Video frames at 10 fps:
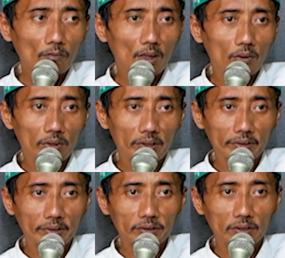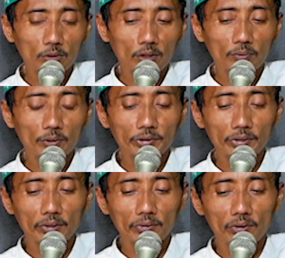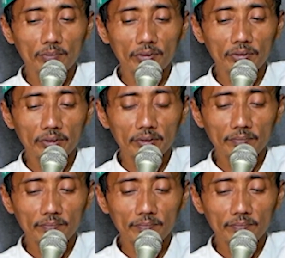Ora tetap apa syahrul Ramadan